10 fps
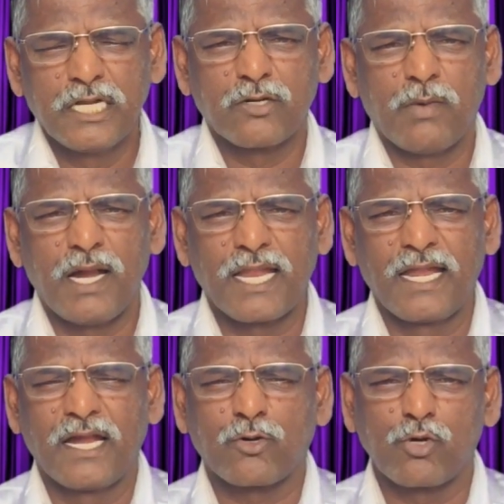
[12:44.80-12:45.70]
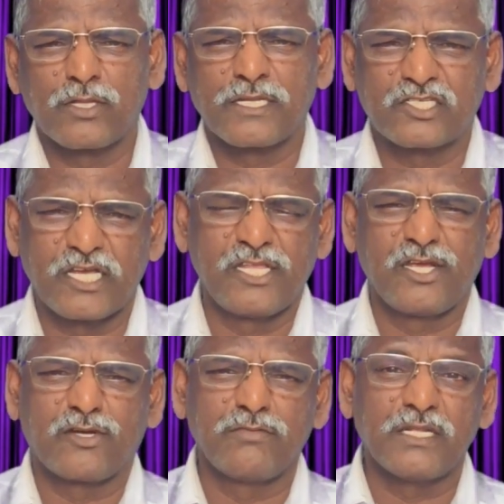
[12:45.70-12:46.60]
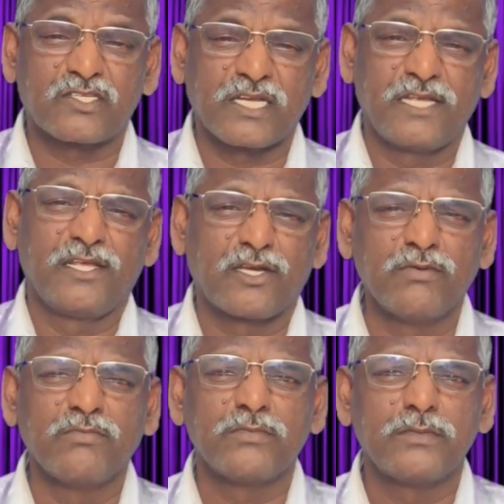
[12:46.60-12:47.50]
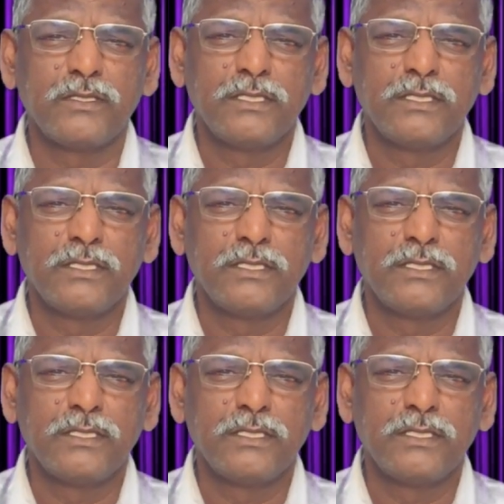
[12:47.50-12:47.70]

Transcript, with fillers: நேற்று மாலையில் நான் கொடுத்த செய்திக்கும் இந்த செய்திக்கும்